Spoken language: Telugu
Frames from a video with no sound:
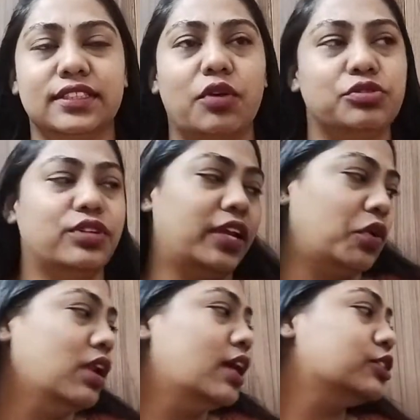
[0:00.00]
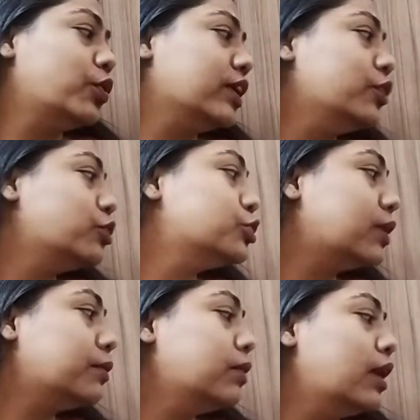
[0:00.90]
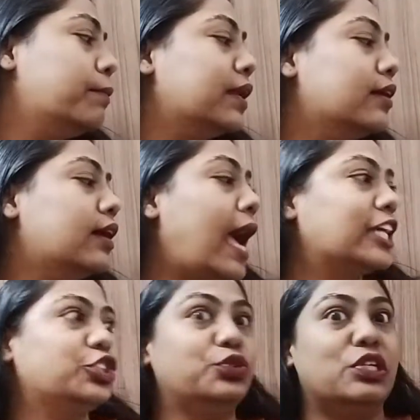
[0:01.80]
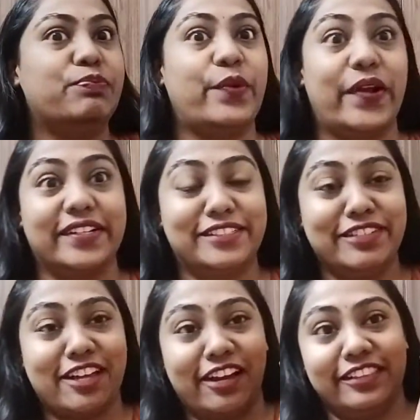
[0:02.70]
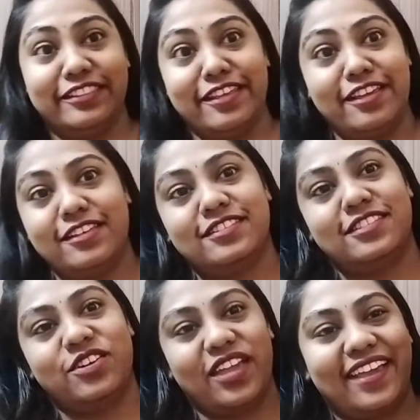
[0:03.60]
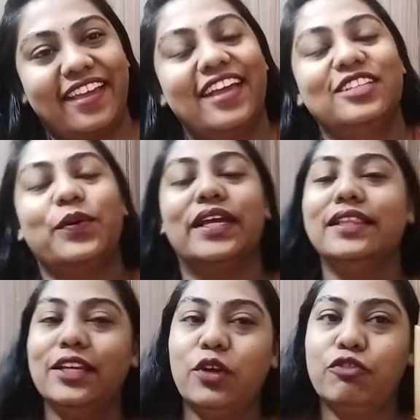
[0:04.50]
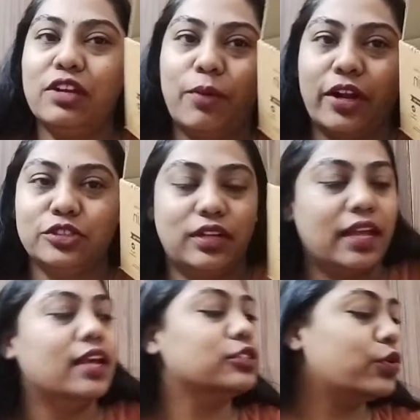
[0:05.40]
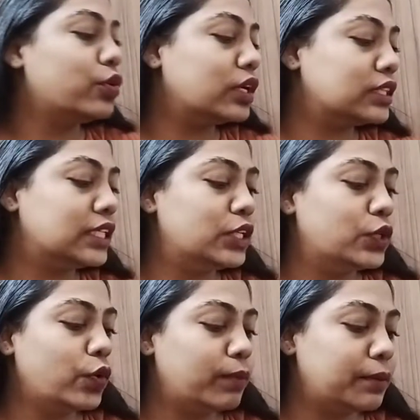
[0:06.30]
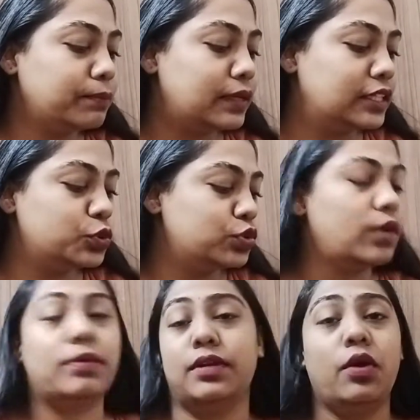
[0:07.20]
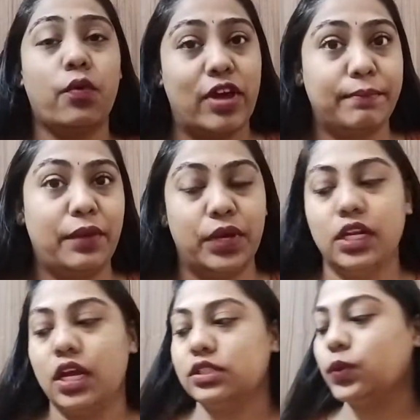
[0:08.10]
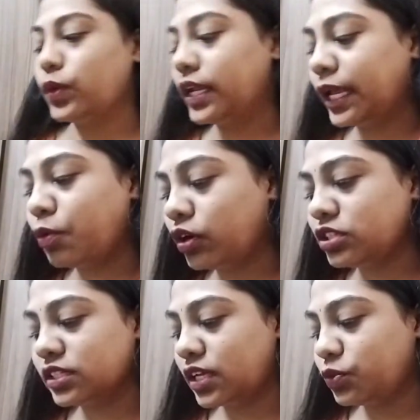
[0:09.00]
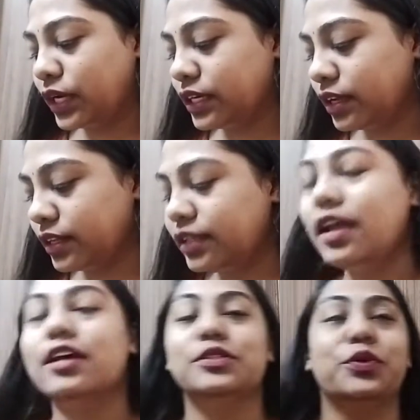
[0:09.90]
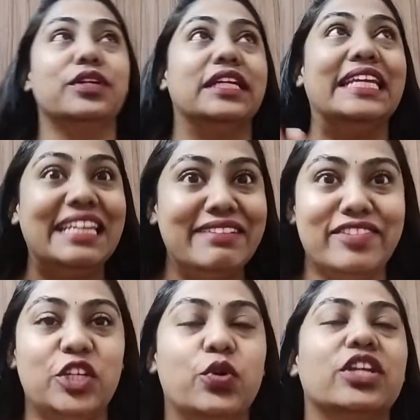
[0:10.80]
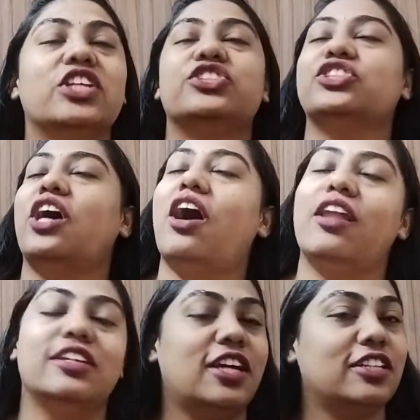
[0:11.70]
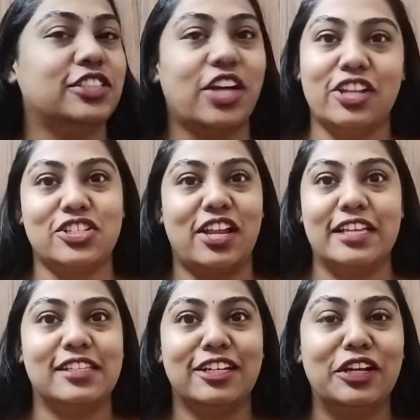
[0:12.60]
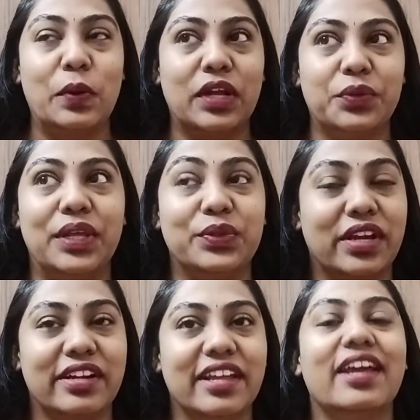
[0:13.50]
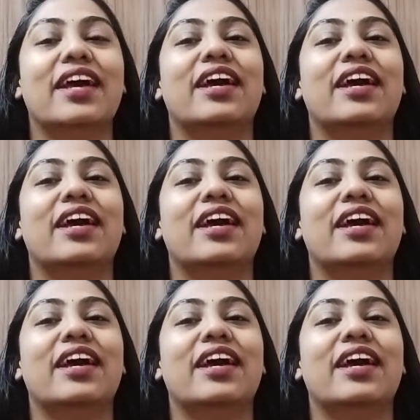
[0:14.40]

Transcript: డిస్కౌంట్స్ ఉంటాయి సో ఈ రోజు మనం మన యాక్చువల్ ప్రొడక్ట్స్ విచ్ ఆర్ లైక్ దీస్ ఓకే సో దీనిలో ఫుల్ ప్రొడక్ట్స్ ఉన్నాయి సో దీనిలో మనం చూద్దాం అనమాట వన్ బై వన్ సో నేను ఏం ఆర్డర్ చేశాను ఏంటి అనేది సో ఈ వీడియోకి నేను చాలా చాలా చాలా చాలా ఎక్సైటెడ్గా ఉన్నాను ఎందుకంటే